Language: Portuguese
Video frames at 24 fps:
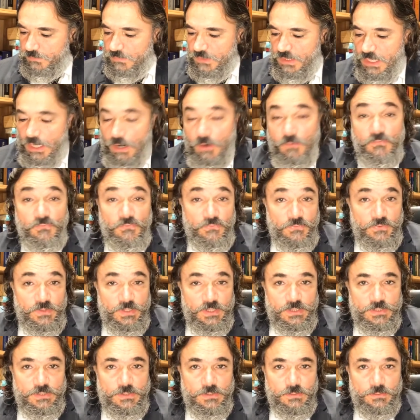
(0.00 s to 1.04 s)
que há um
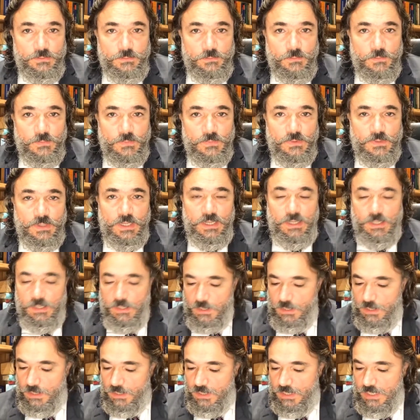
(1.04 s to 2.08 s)
vício, né?
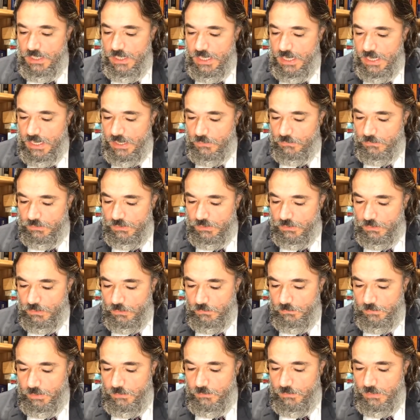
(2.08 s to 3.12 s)
que há um
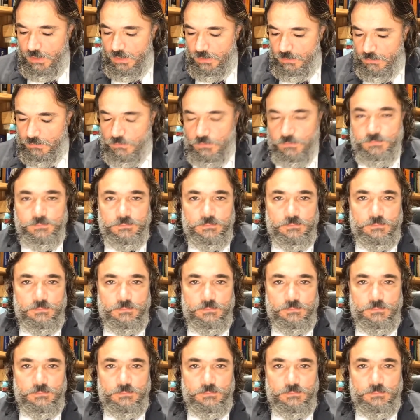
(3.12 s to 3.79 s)
descumprimento